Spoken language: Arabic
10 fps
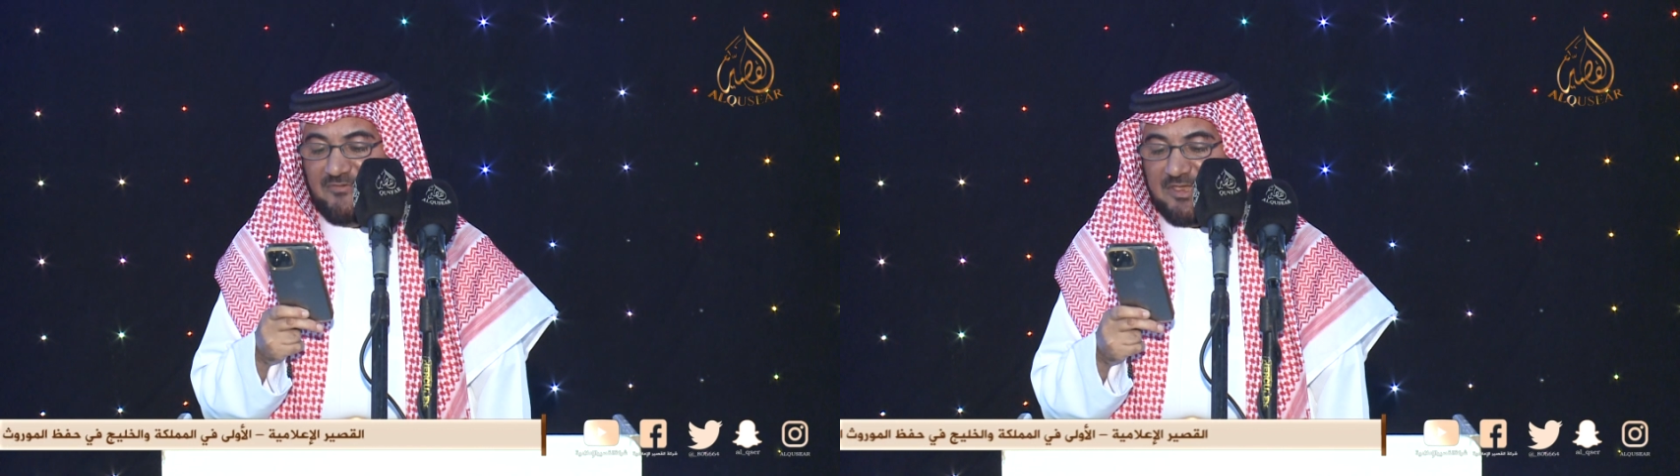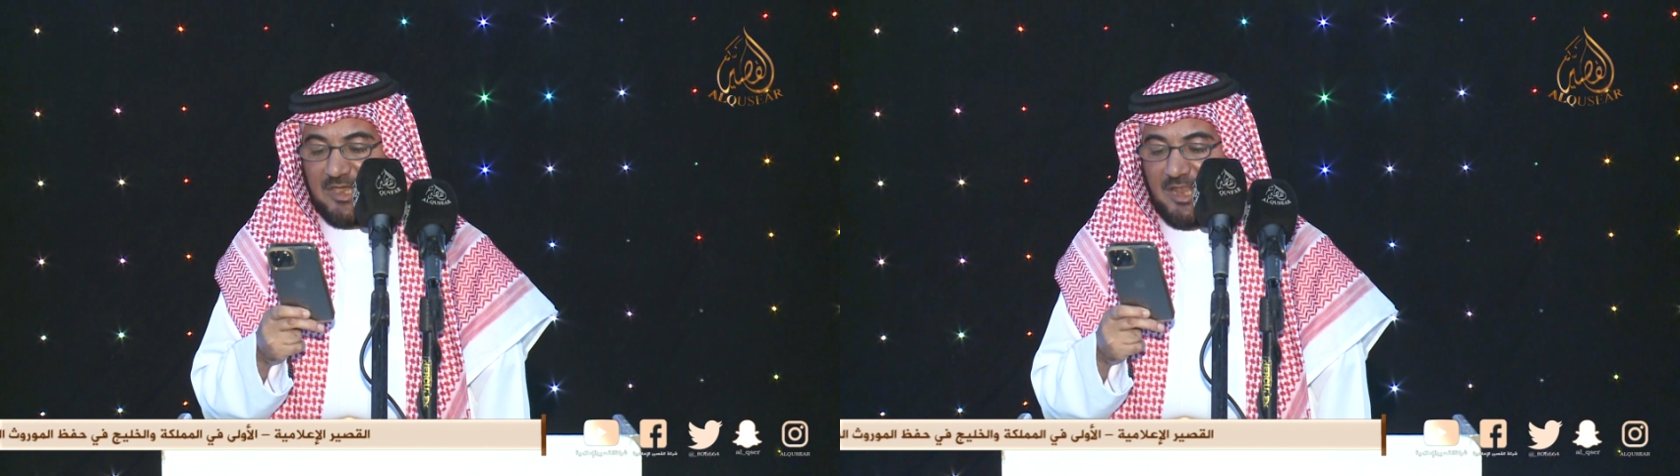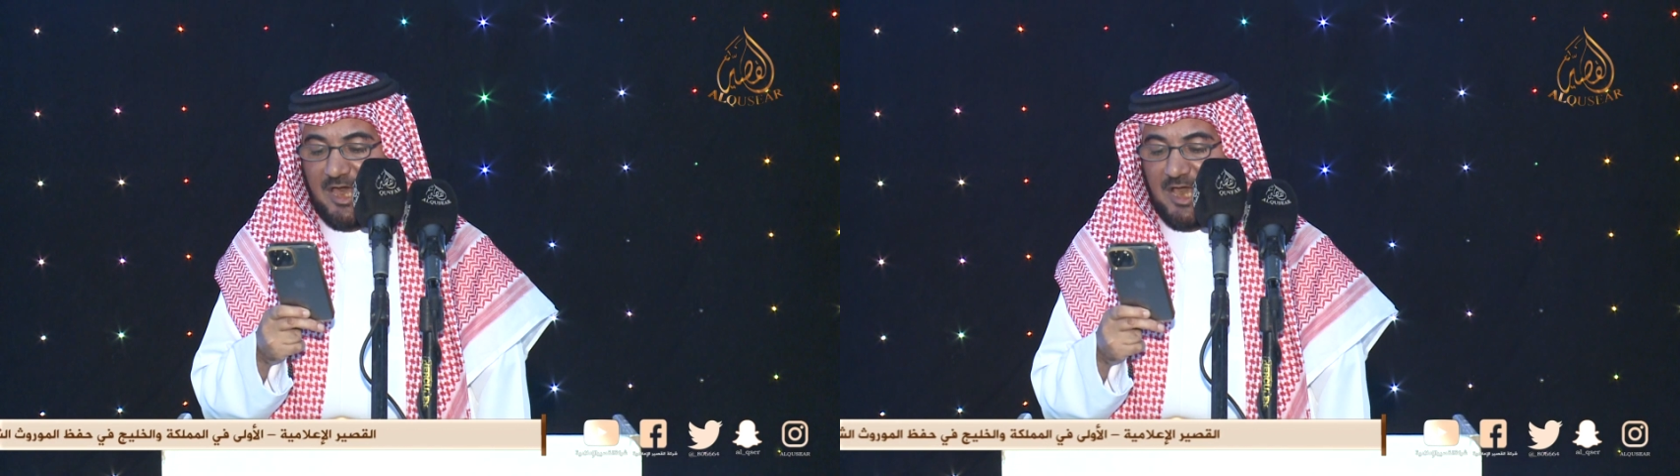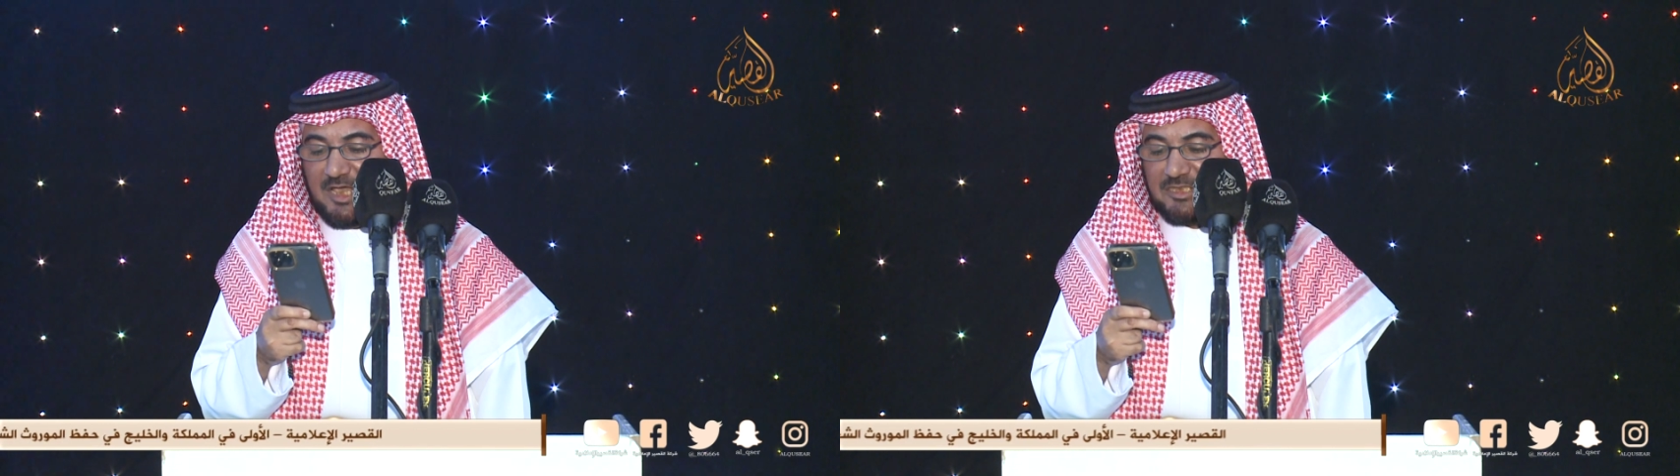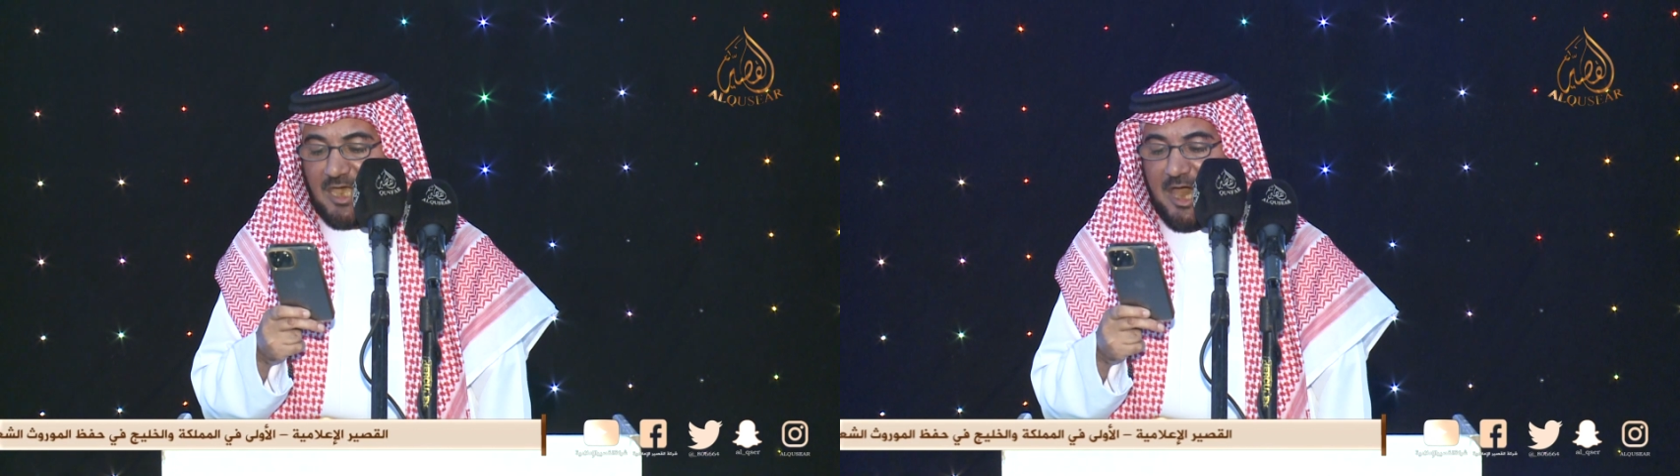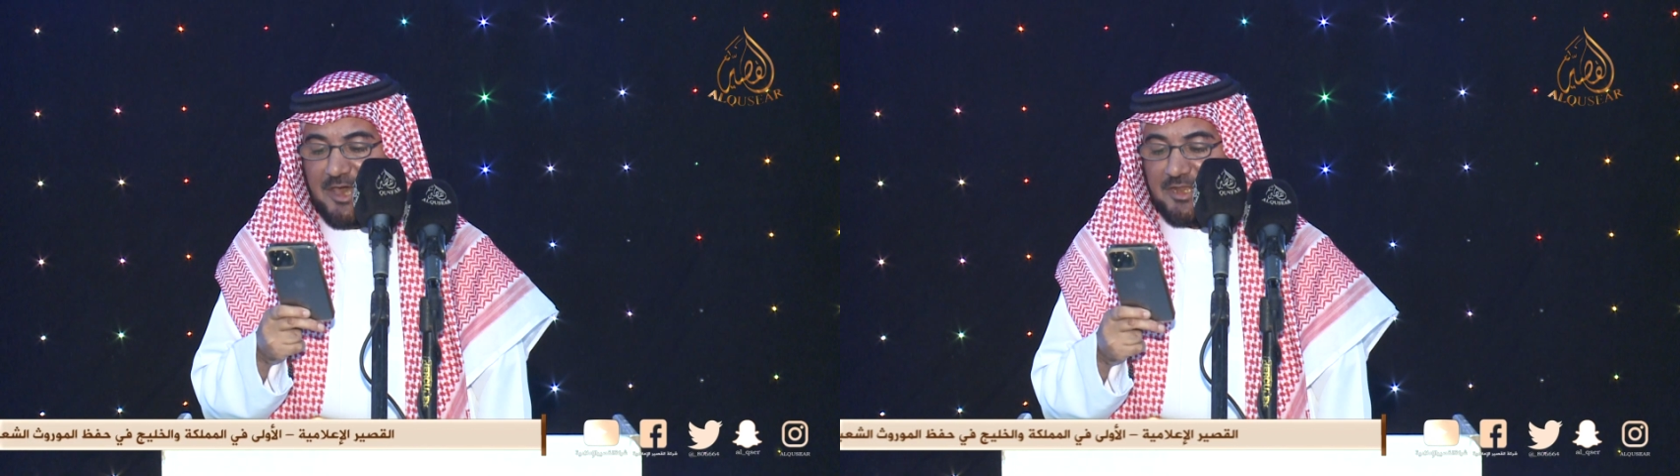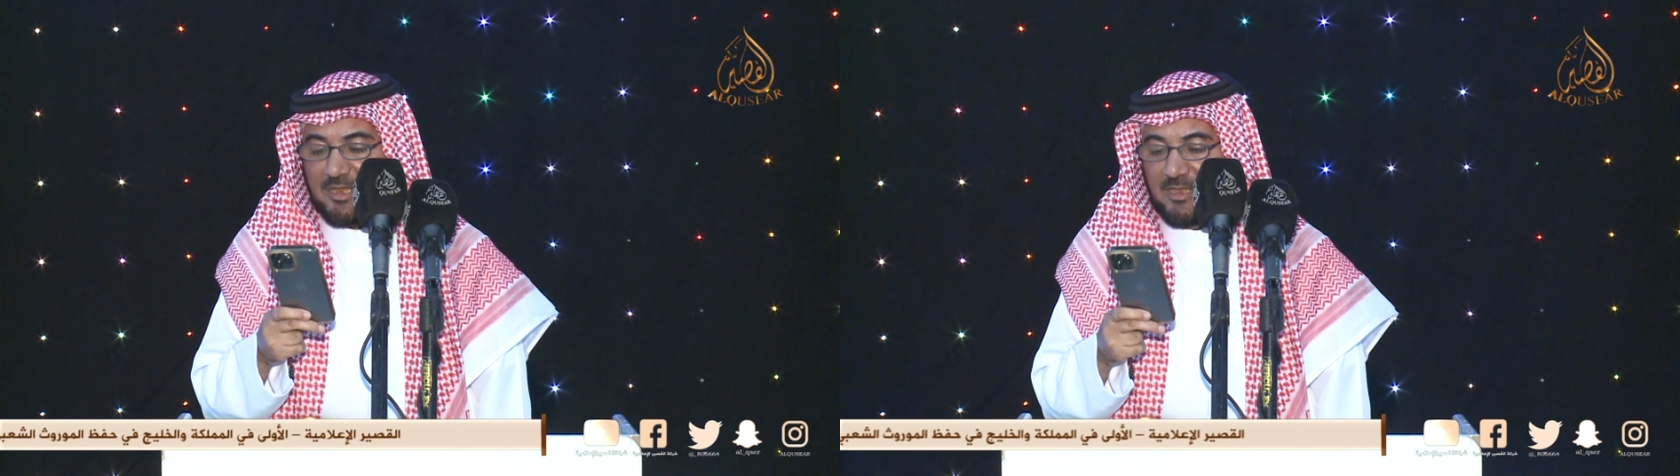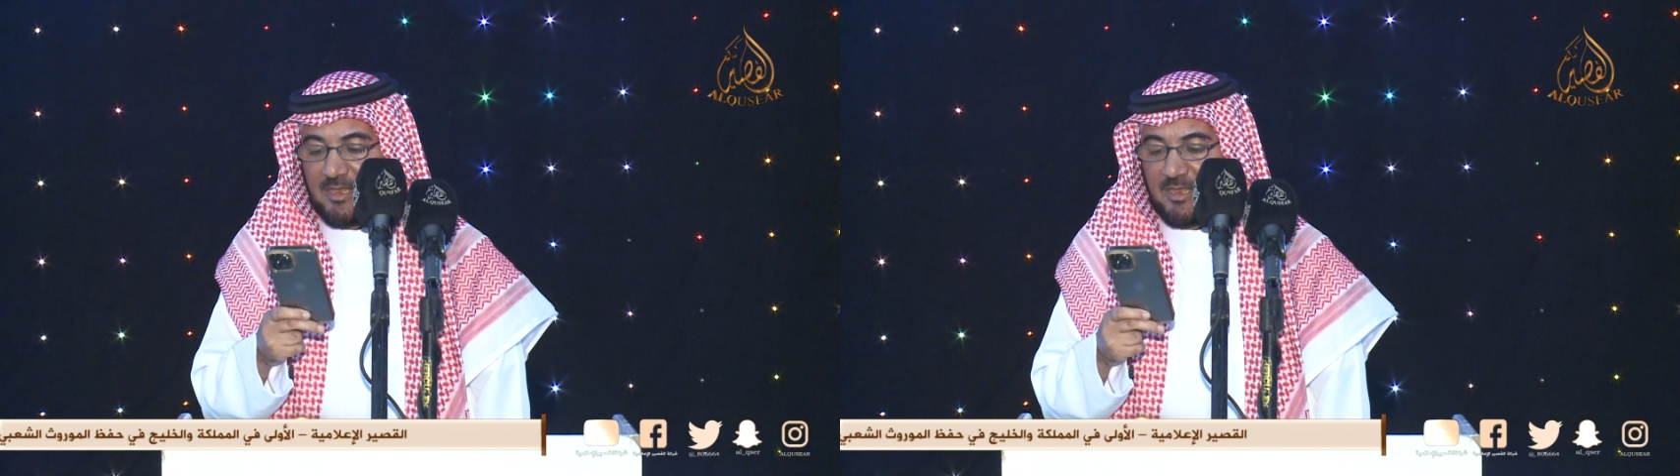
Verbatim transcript: في كل الاقطار